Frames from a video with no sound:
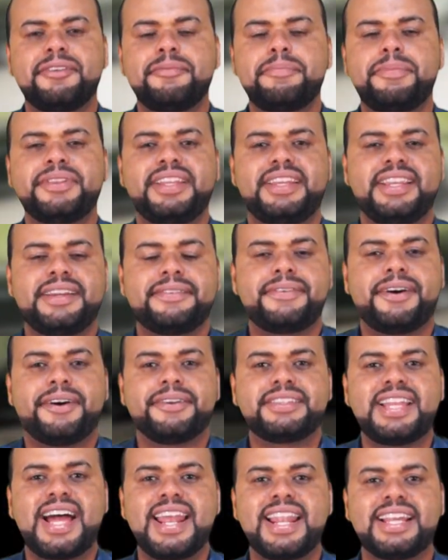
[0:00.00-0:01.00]
não poderia
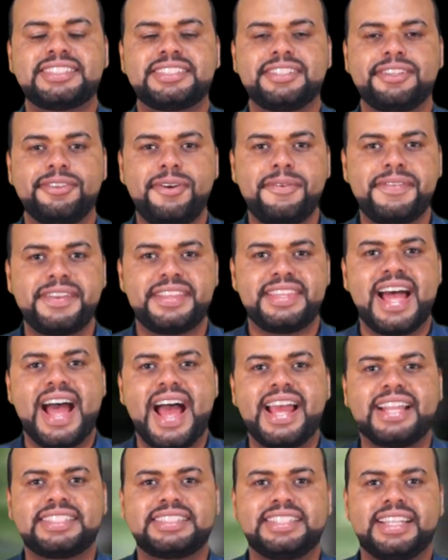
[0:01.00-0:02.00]
faltar as
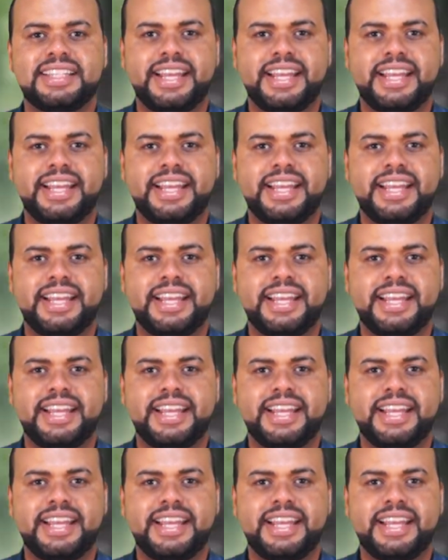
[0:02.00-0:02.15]
novidades da